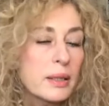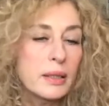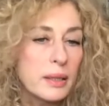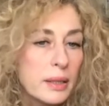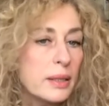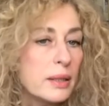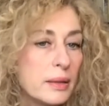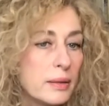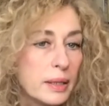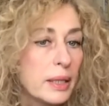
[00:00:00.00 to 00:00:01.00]

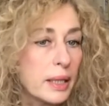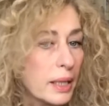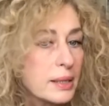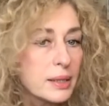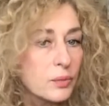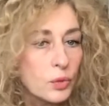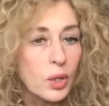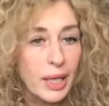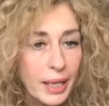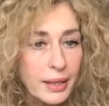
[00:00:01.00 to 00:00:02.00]
dei, dei ragazzi
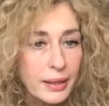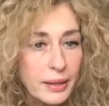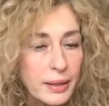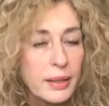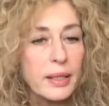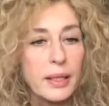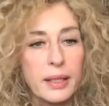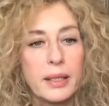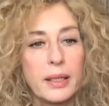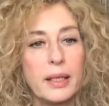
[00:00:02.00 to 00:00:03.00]
violenti
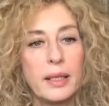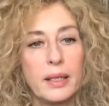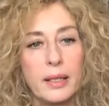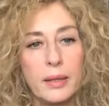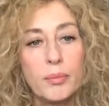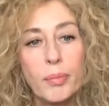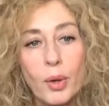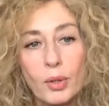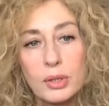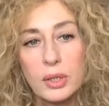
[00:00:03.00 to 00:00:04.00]
e che e
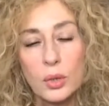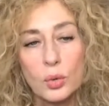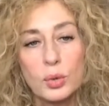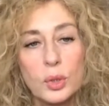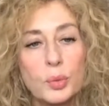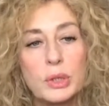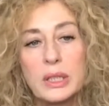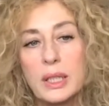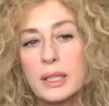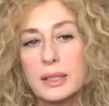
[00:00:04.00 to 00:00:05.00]
impostano un tipo
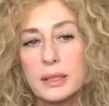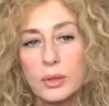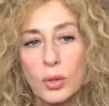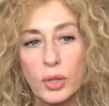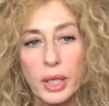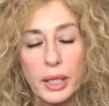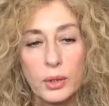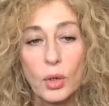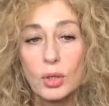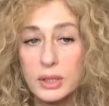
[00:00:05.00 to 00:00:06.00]
di
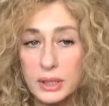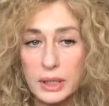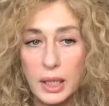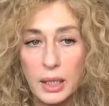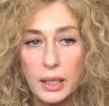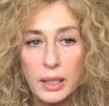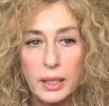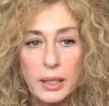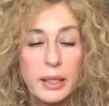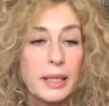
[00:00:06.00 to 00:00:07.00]
relazione tossica
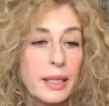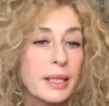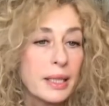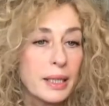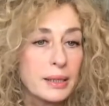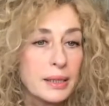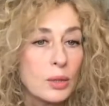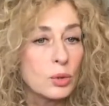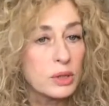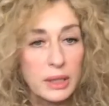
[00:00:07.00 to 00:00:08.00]
e la
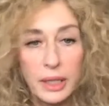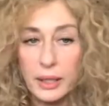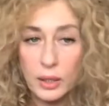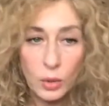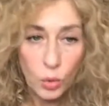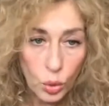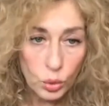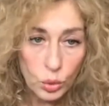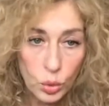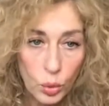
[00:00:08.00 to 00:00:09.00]
ragazza non se ne rende
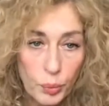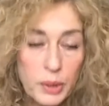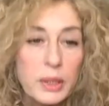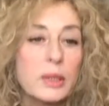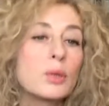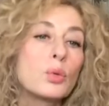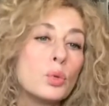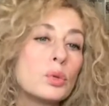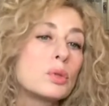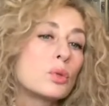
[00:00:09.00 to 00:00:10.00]
conto perché
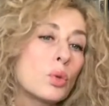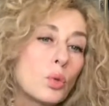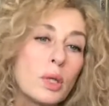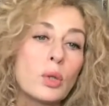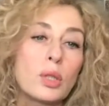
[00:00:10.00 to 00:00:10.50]
tutto quello